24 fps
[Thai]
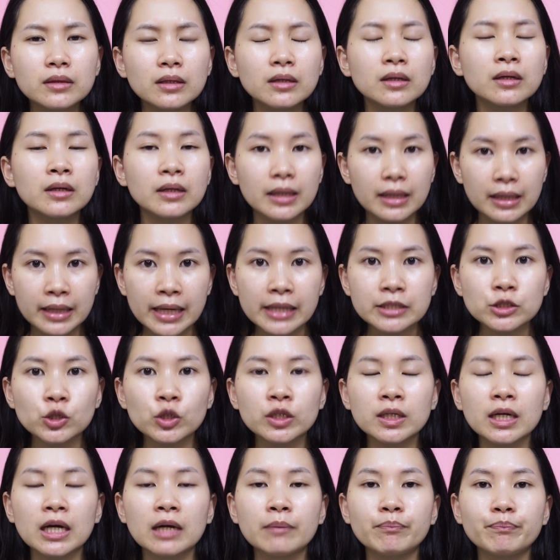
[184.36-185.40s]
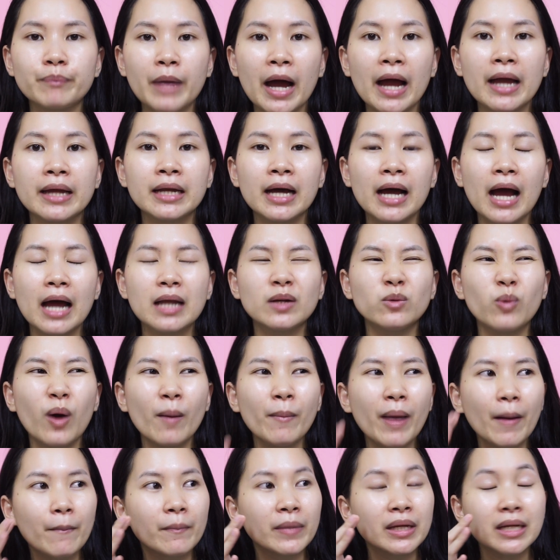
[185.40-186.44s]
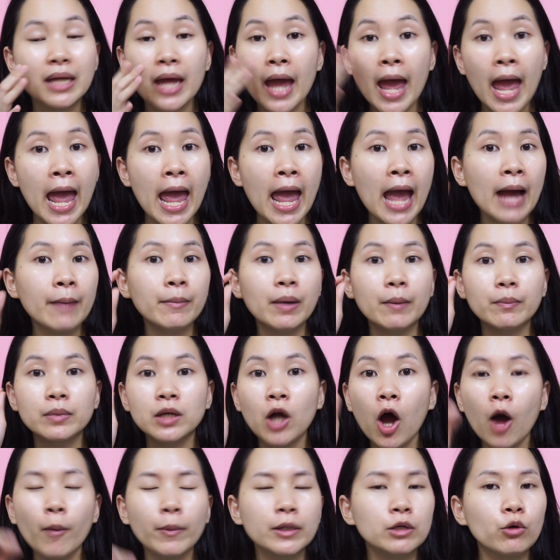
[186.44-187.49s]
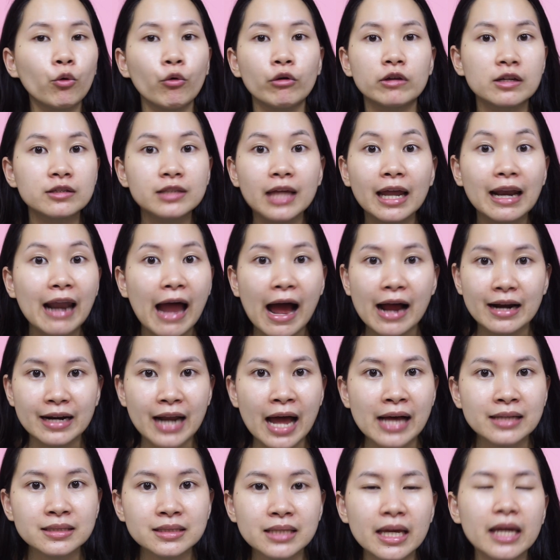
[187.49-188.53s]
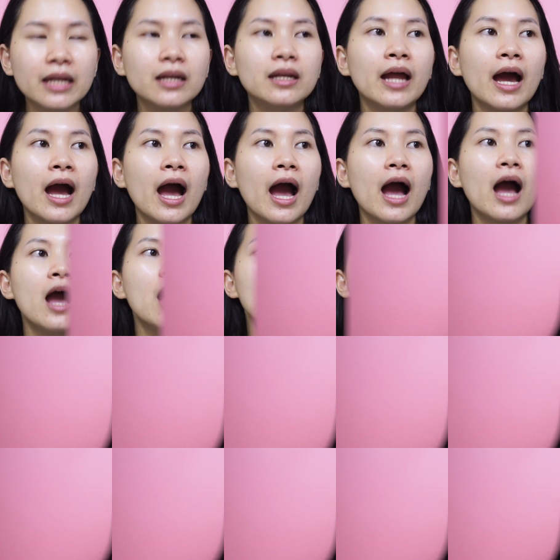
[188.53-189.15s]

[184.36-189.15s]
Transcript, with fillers: ตึงเอียจนเกินไปนะคะ หรือว่าแบบไม่ได้แห้งแบบลอกเป็นขุยตั้งแต่ล้างหน้าเสร็จนะคะ